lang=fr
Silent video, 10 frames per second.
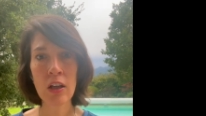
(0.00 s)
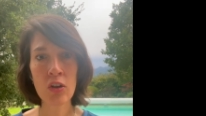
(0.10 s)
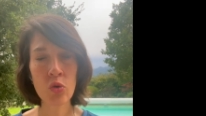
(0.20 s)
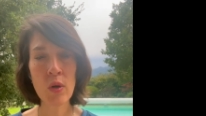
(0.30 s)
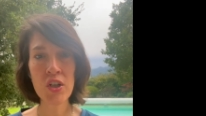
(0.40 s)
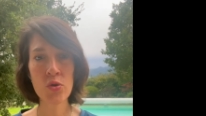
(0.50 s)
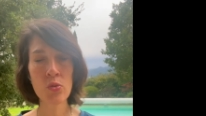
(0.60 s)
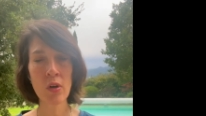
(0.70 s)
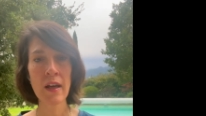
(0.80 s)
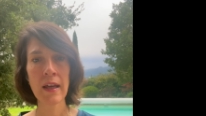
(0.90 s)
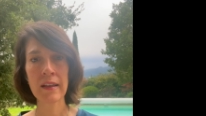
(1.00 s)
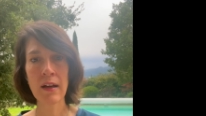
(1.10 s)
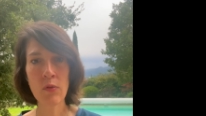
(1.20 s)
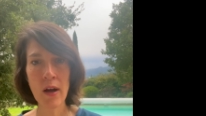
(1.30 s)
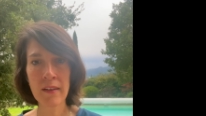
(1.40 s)
tous les jours,
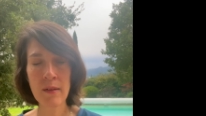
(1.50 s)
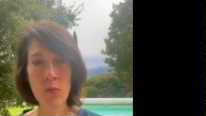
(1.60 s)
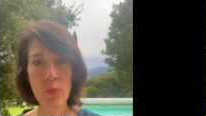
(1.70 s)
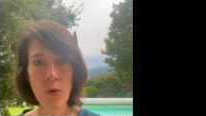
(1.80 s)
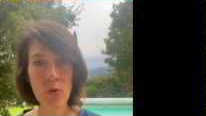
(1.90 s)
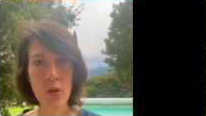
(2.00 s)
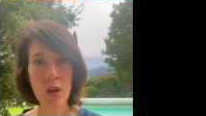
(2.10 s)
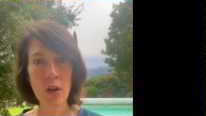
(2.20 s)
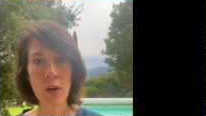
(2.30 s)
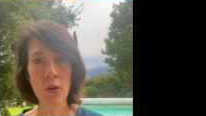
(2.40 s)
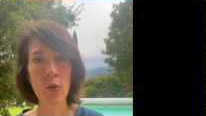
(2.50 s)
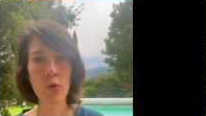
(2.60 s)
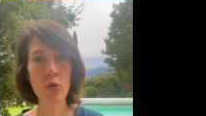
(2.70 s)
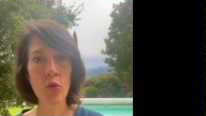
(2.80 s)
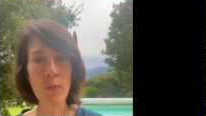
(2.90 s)
d'avoir des moments euh,
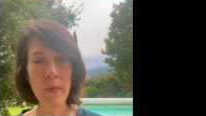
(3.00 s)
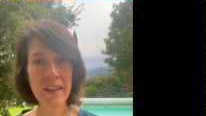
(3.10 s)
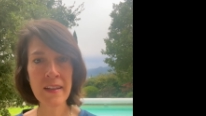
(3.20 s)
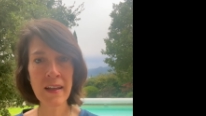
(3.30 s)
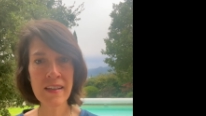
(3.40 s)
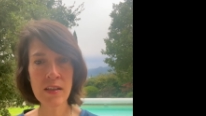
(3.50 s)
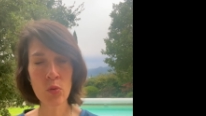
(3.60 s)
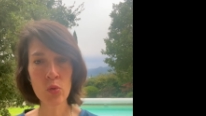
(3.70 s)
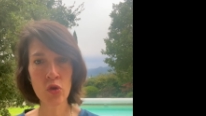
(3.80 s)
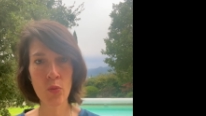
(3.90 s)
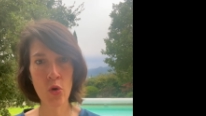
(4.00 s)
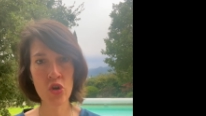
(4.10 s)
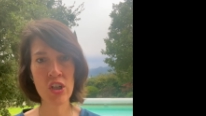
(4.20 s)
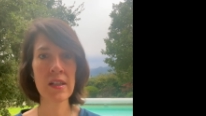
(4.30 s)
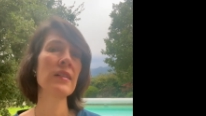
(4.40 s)
de méditation, de
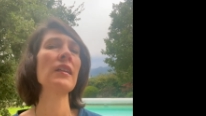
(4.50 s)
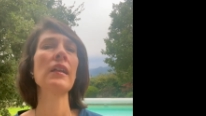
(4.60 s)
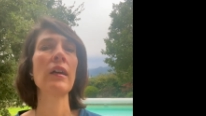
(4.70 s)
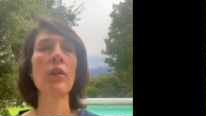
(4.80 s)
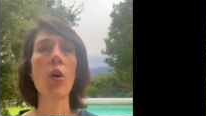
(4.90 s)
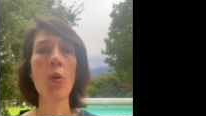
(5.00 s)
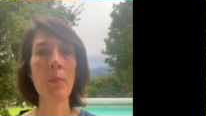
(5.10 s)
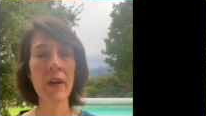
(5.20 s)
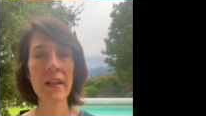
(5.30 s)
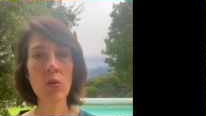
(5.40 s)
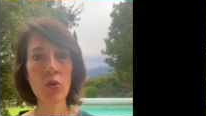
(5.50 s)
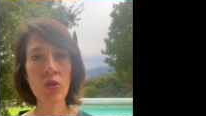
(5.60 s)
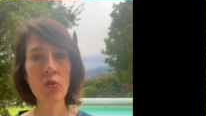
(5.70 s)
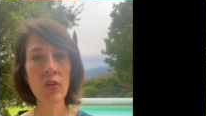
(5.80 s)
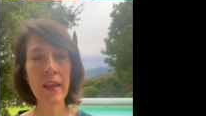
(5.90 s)
manger euh, en pleine
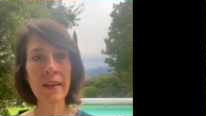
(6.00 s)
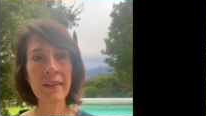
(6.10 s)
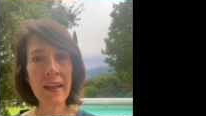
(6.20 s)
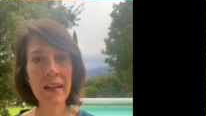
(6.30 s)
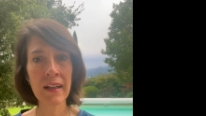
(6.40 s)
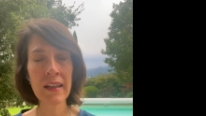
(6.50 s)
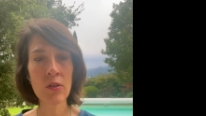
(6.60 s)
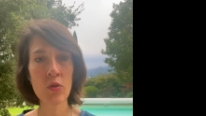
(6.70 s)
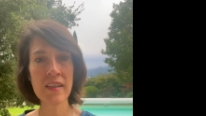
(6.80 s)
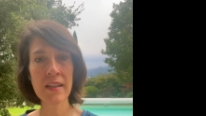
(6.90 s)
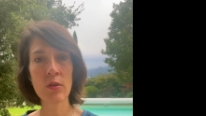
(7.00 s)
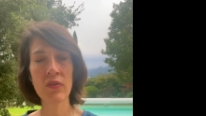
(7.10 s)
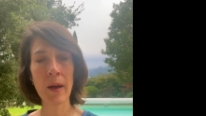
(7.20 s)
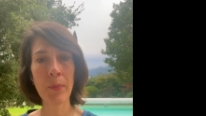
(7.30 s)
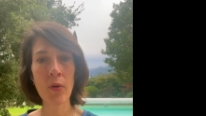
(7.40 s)
conscience, d'écrire aussi, de
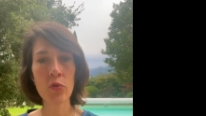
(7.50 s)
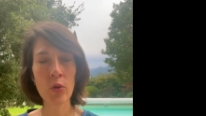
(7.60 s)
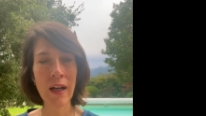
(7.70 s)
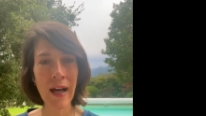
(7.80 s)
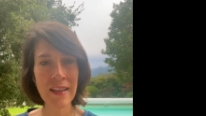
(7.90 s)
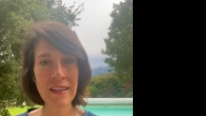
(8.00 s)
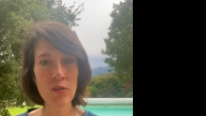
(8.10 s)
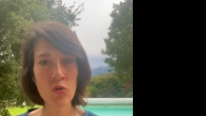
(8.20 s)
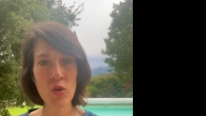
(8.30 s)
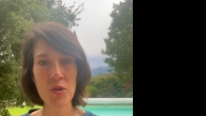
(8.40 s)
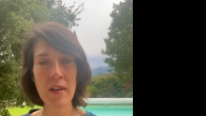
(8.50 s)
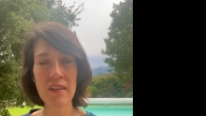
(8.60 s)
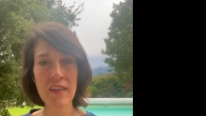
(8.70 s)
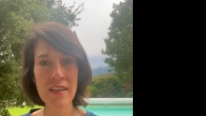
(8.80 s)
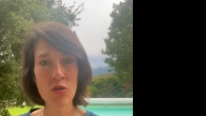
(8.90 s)
faire preuve de gratitude. Moi, je
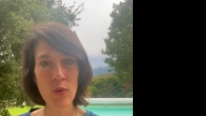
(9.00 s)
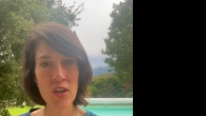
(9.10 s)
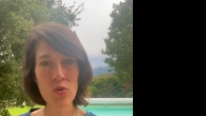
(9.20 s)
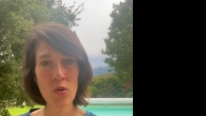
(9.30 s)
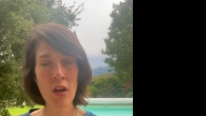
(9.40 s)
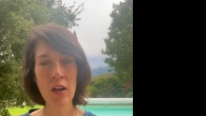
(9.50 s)
manifeste tous les jours